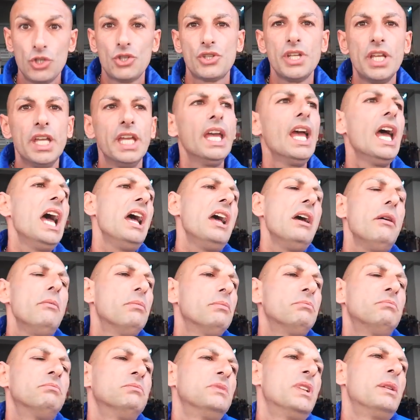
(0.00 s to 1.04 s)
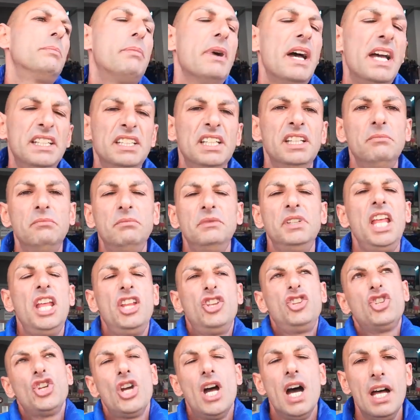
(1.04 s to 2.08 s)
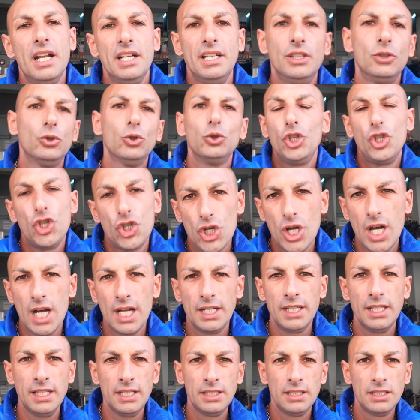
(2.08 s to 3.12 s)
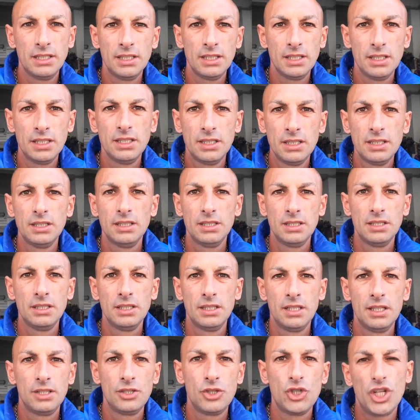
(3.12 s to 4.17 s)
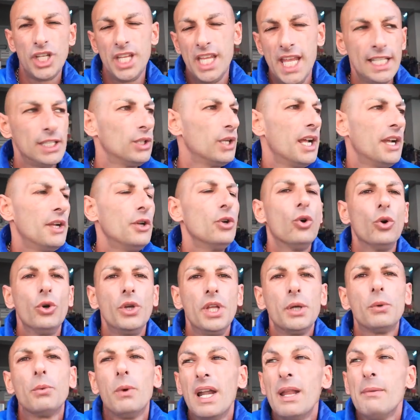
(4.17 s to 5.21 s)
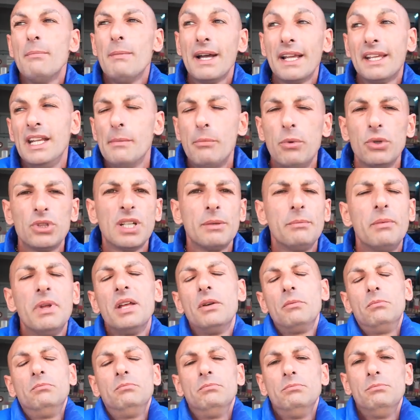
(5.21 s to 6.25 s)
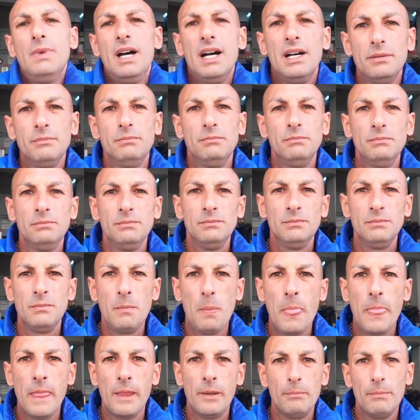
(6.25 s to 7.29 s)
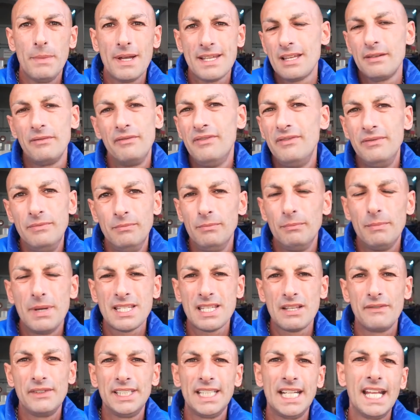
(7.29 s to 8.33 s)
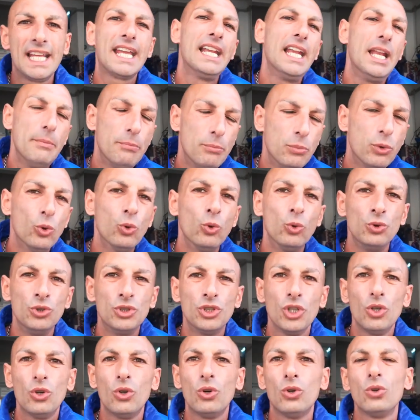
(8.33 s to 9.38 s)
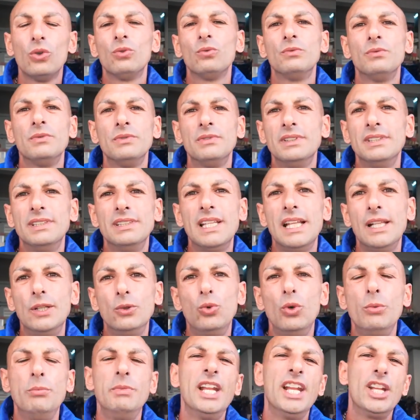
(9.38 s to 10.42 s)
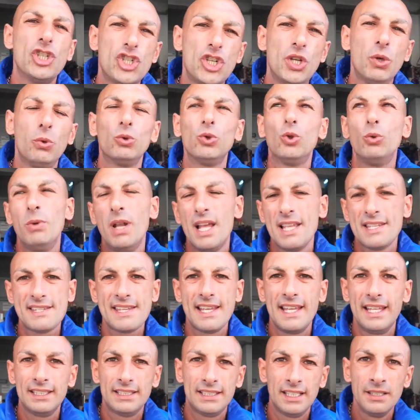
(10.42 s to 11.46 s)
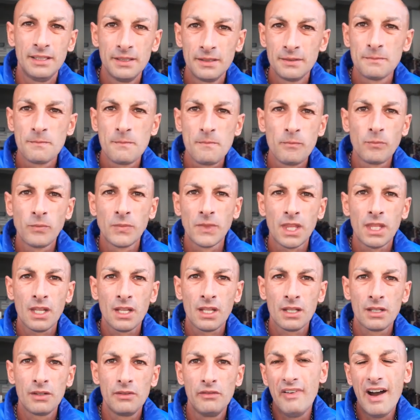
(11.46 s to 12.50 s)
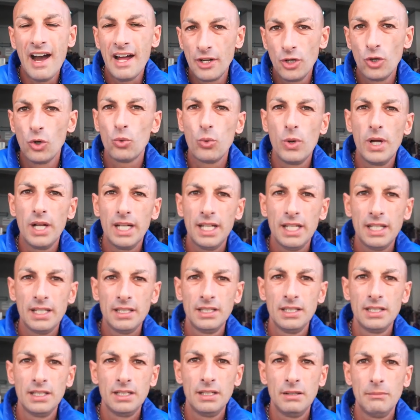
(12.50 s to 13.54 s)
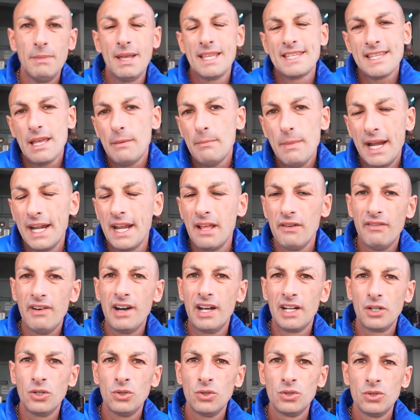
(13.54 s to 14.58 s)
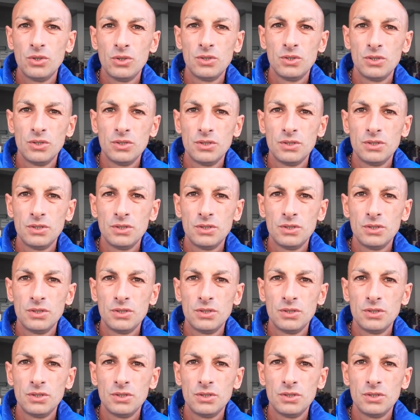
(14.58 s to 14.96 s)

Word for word: sì, eh, dipende, 10 anni, 12 anni. Ci chiedono a noi quale macchina potrebbe, ma basta, basta vedere anche le punto mm, del 2005-2007, vanno quelle, messe bene vanno.